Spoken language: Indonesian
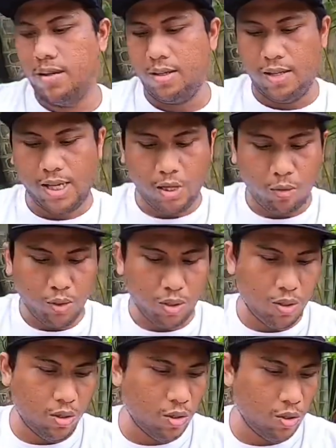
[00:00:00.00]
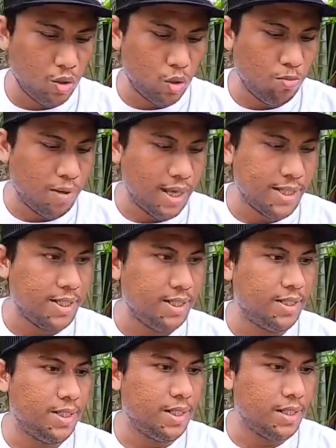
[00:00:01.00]
dan untuk jumlah
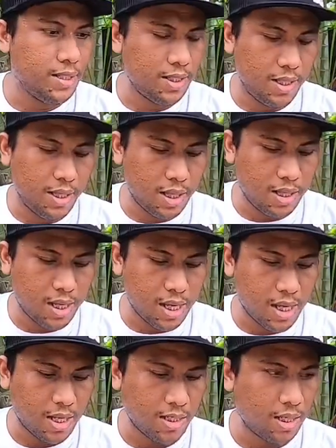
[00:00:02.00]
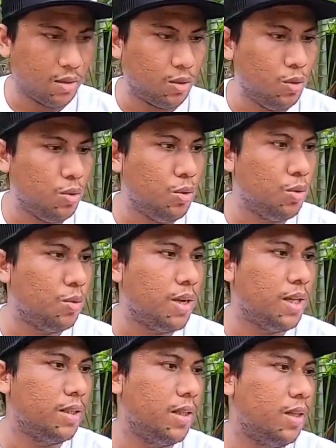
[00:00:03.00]
cincin di sini ada 1 2 3
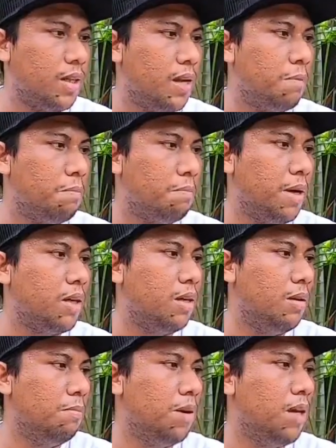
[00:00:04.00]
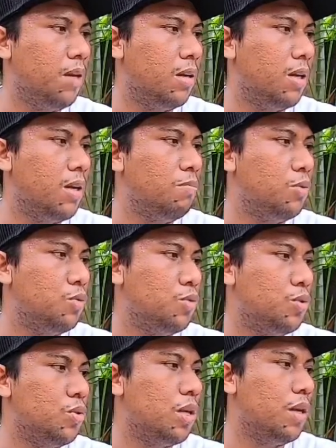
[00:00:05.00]
4 5 6 7 8
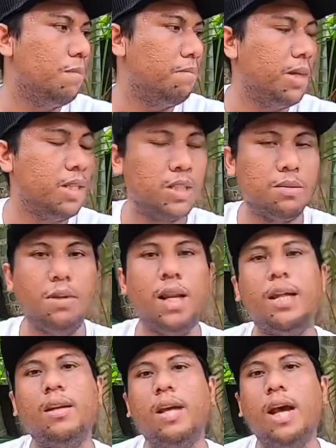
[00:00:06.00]
9.